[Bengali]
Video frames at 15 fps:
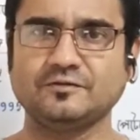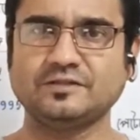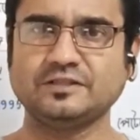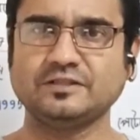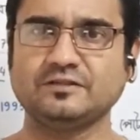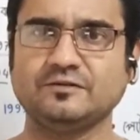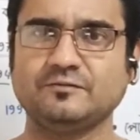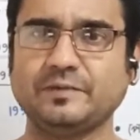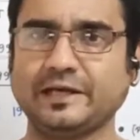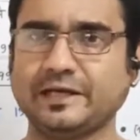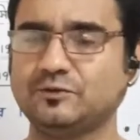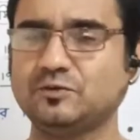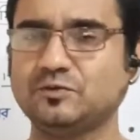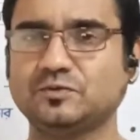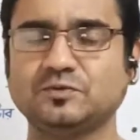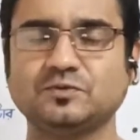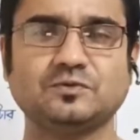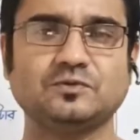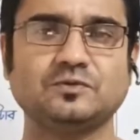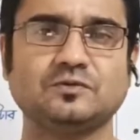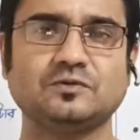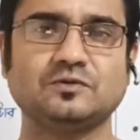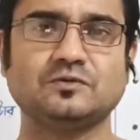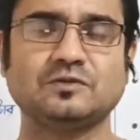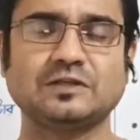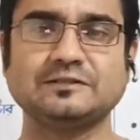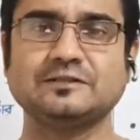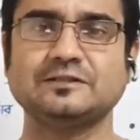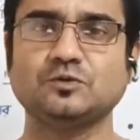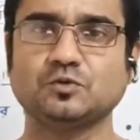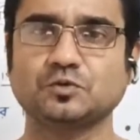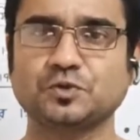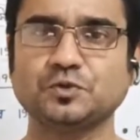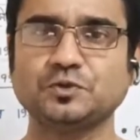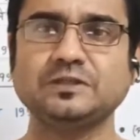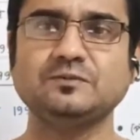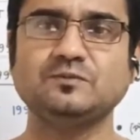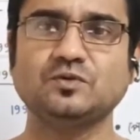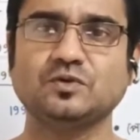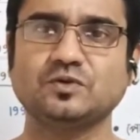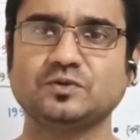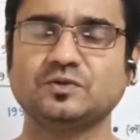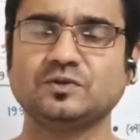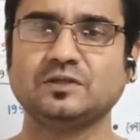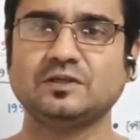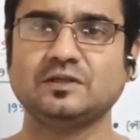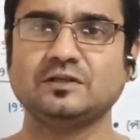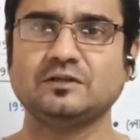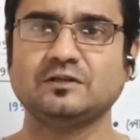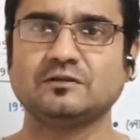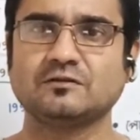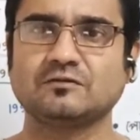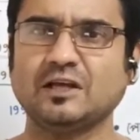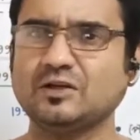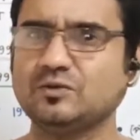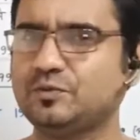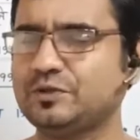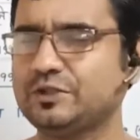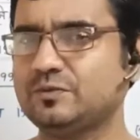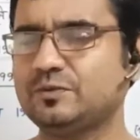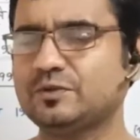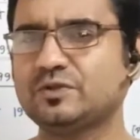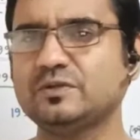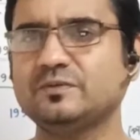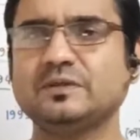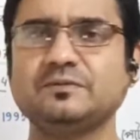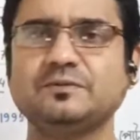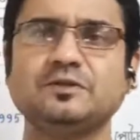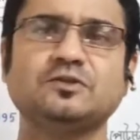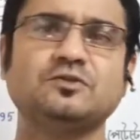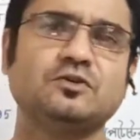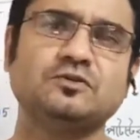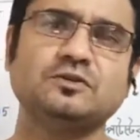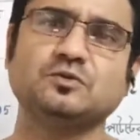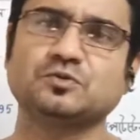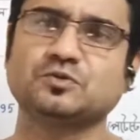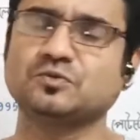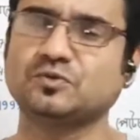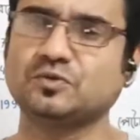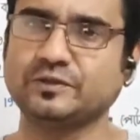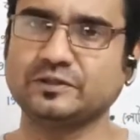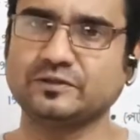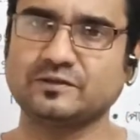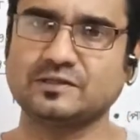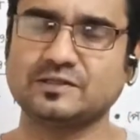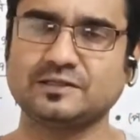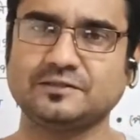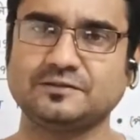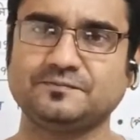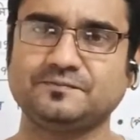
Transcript: যে ভ্যালু তাদের যে ওষুধি মূল্য তার উপর নির্ভর করে বিভিন্ন ধরনের ওষুধ তৈরি করেছে